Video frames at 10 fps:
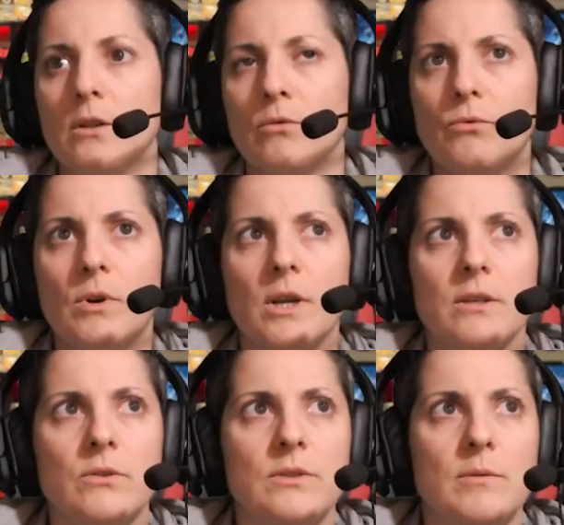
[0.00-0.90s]
Donc
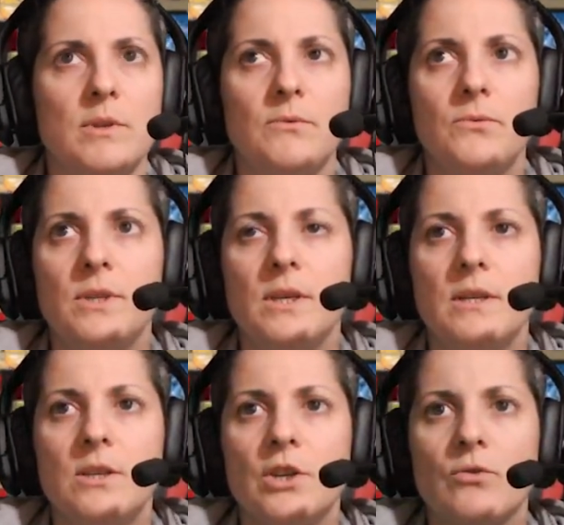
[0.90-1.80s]
voilà, le deuxième défi
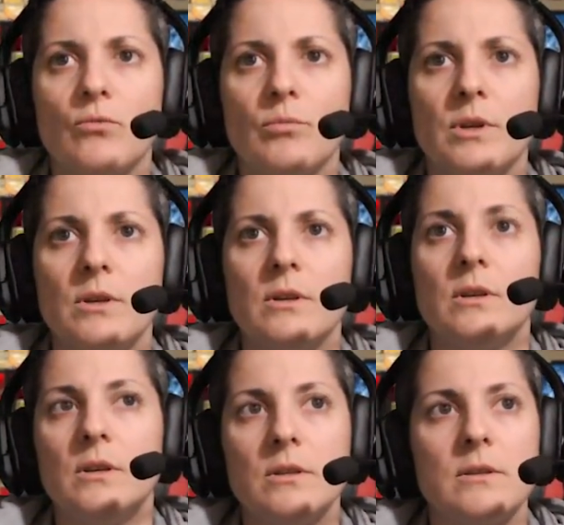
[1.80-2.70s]
est déjà tombé
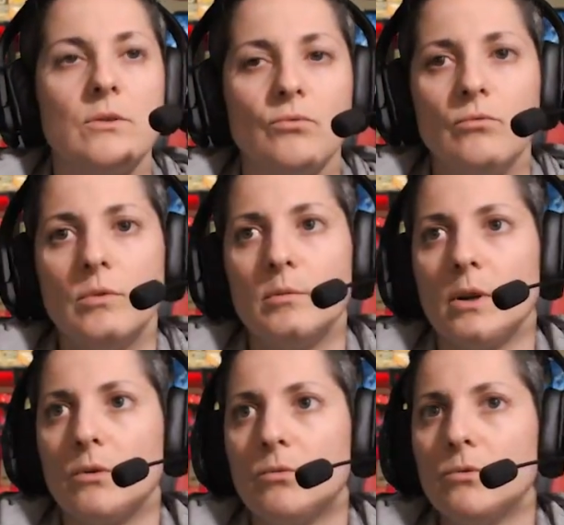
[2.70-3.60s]
et c'est tout. Et eh
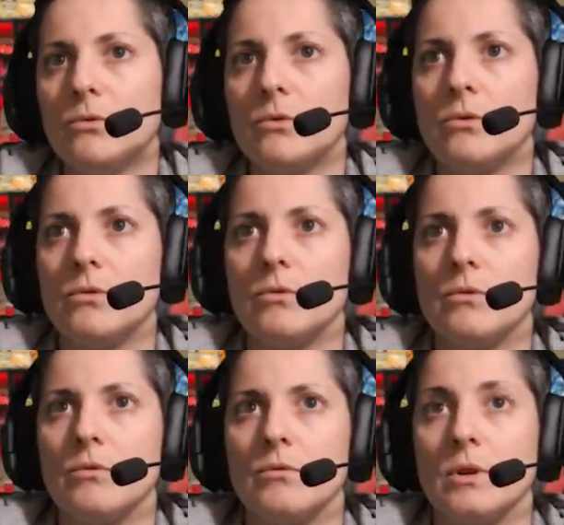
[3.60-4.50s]
ben écoute, euh,
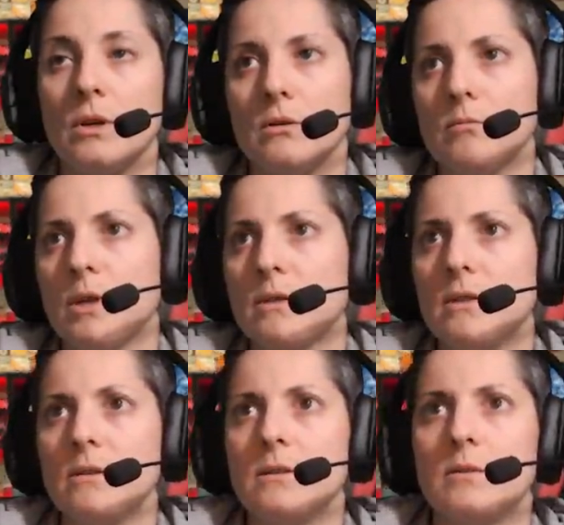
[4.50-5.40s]
voilà, hein, merci d'être